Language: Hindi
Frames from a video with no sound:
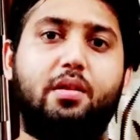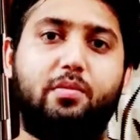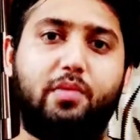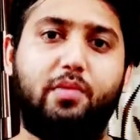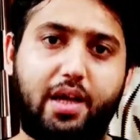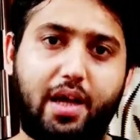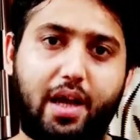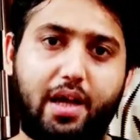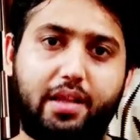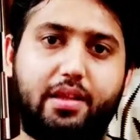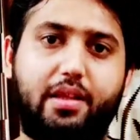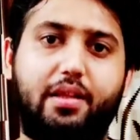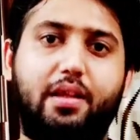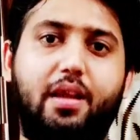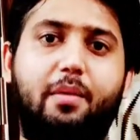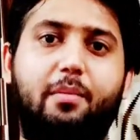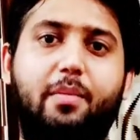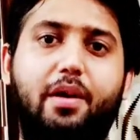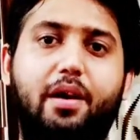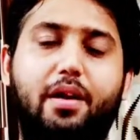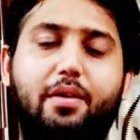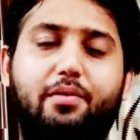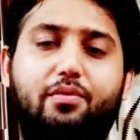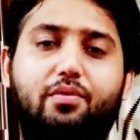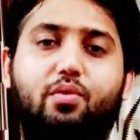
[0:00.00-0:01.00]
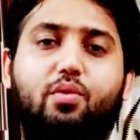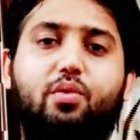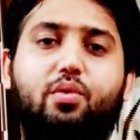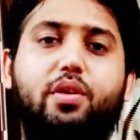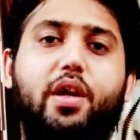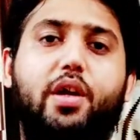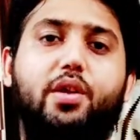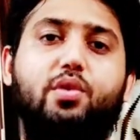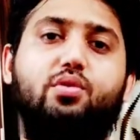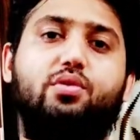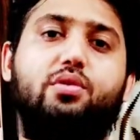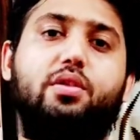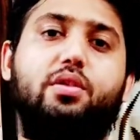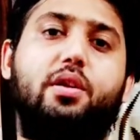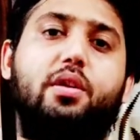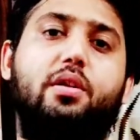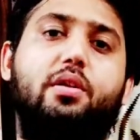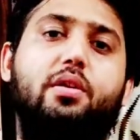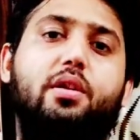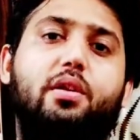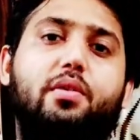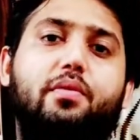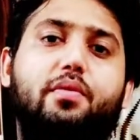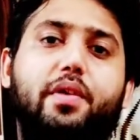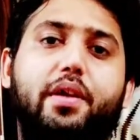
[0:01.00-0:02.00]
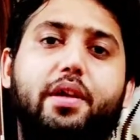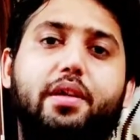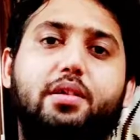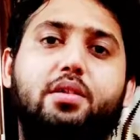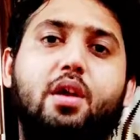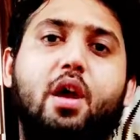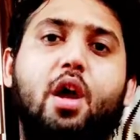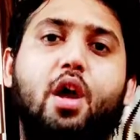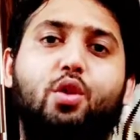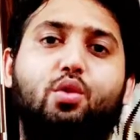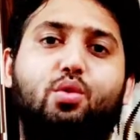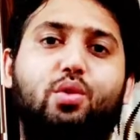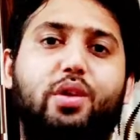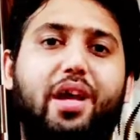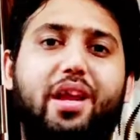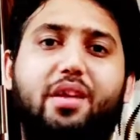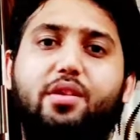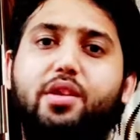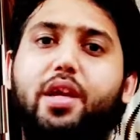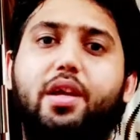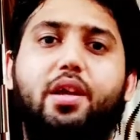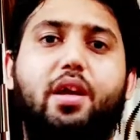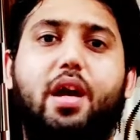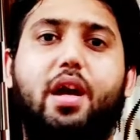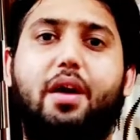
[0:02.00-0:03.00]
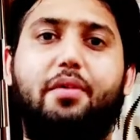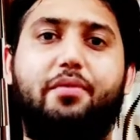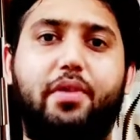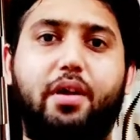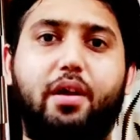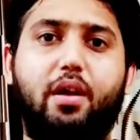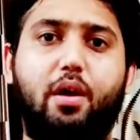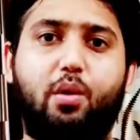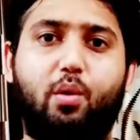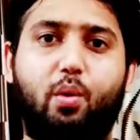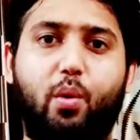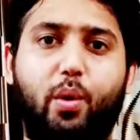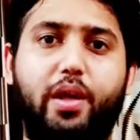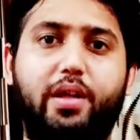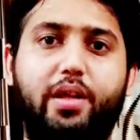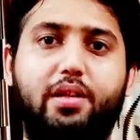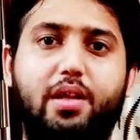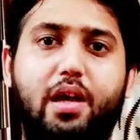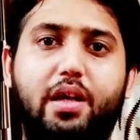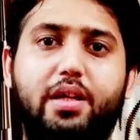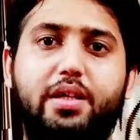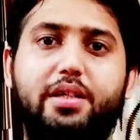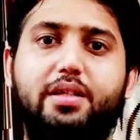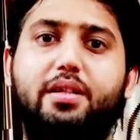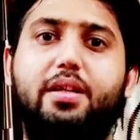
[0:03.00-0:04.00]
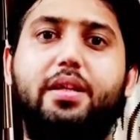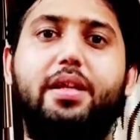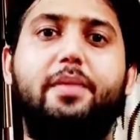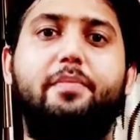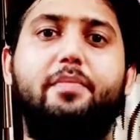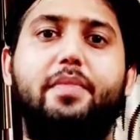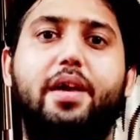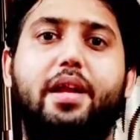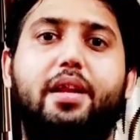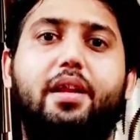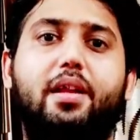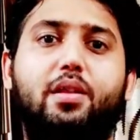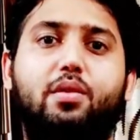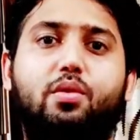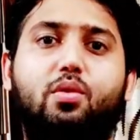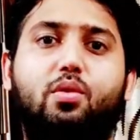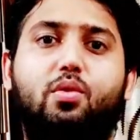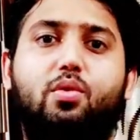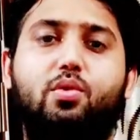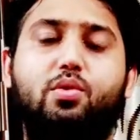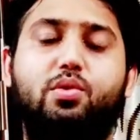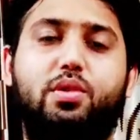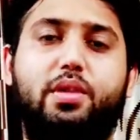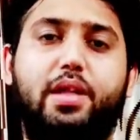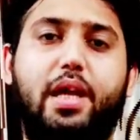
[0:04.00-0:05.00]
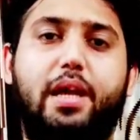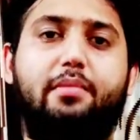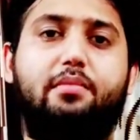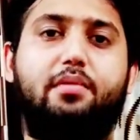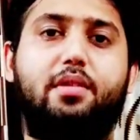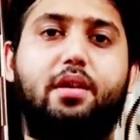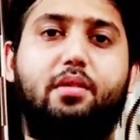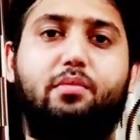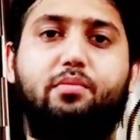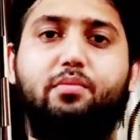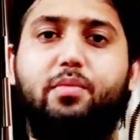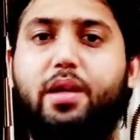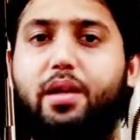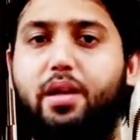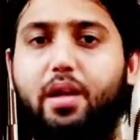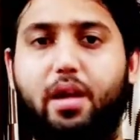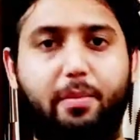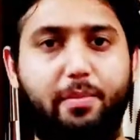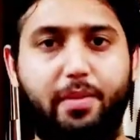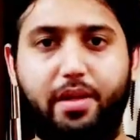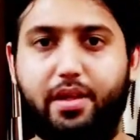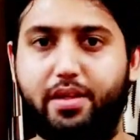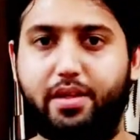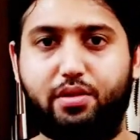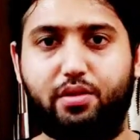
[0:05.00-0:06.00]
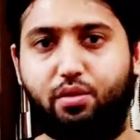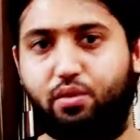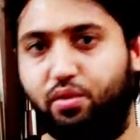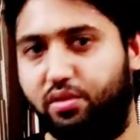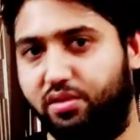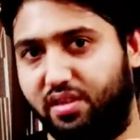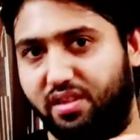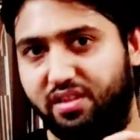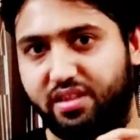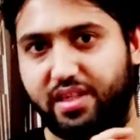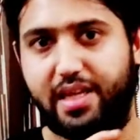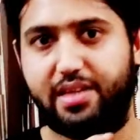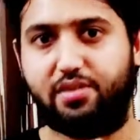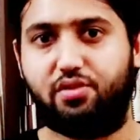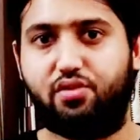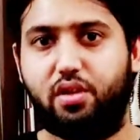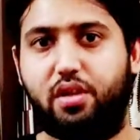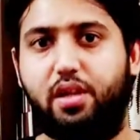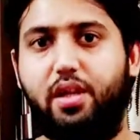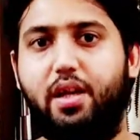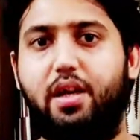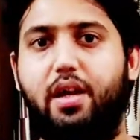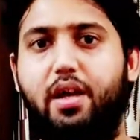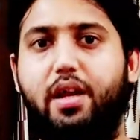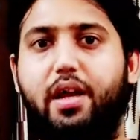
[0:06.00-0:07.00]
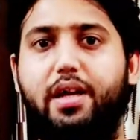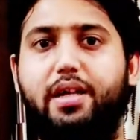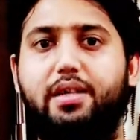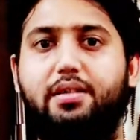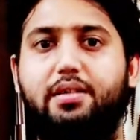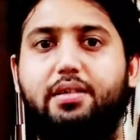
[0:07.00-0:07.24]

दिखाता था हमारा फ़ोन का यूज़र इंटरफेस तो यार ये काफ़ी अनोइंग था इसलिए मैंने तो उस टाइम तक कभी किसी को सजेस्ट ही नहीं करा कि